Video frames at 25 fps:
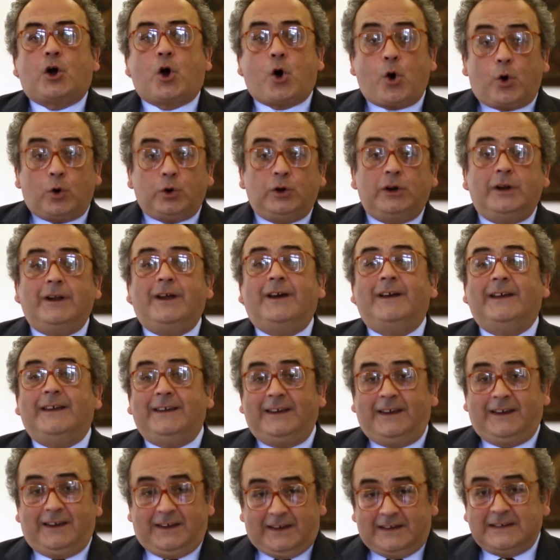Con
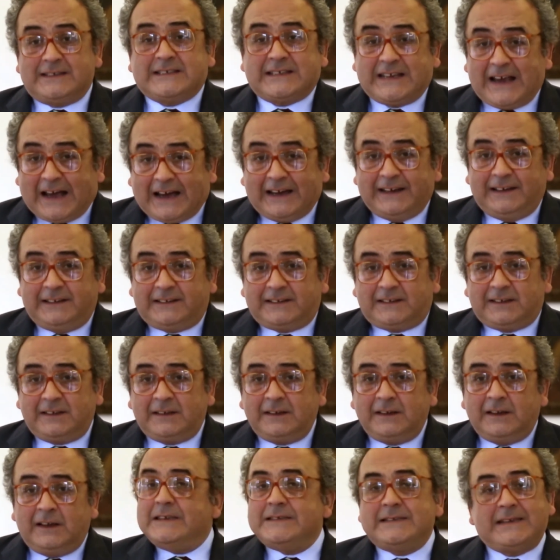Insight
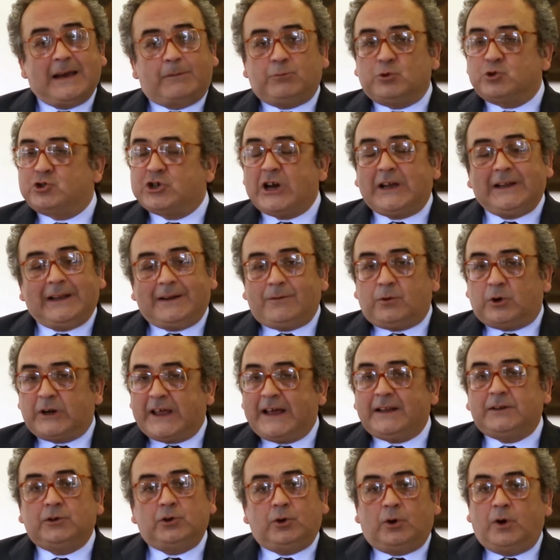stiamo già
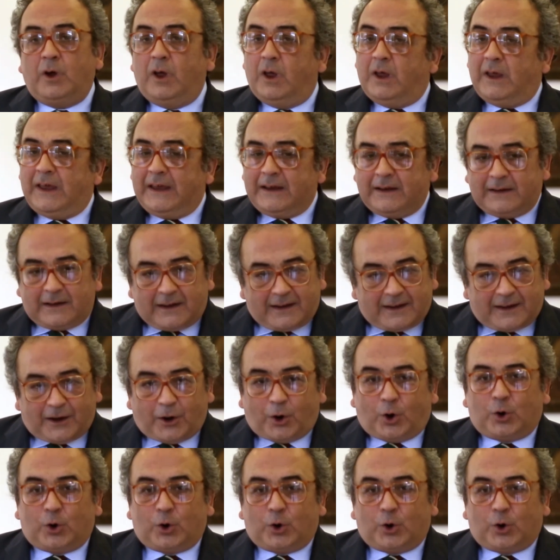lavorando eh,